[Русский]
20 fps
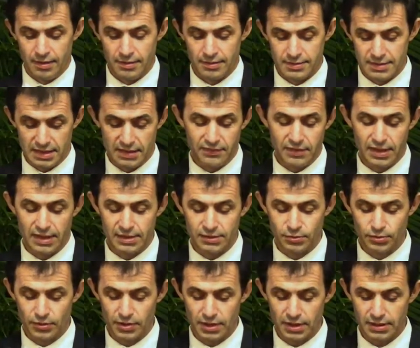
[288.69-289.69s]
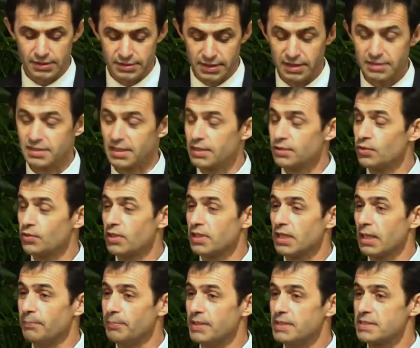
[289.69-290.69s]
слова, которые, текст, который
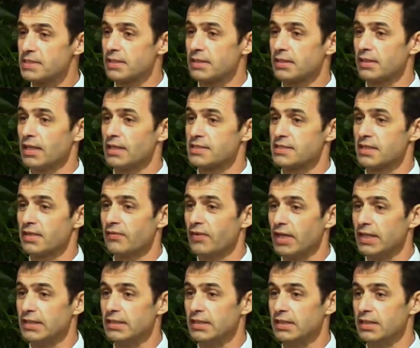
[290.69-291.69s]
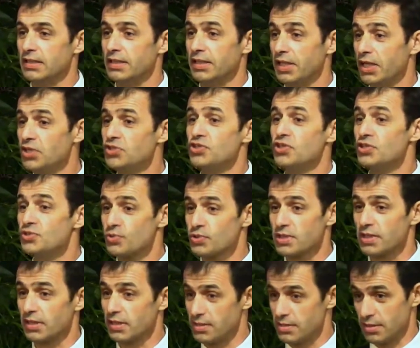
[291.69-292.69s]
написан на основании речи
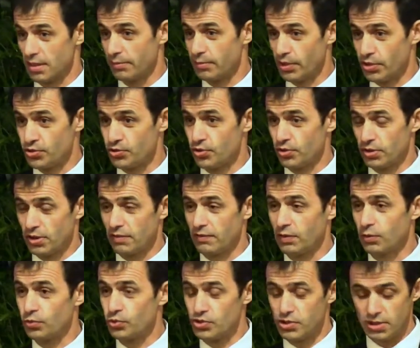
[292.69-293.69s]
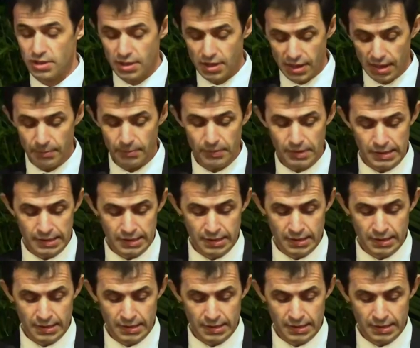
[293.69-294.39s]
Иисуса Христа, обращенного к ученикам.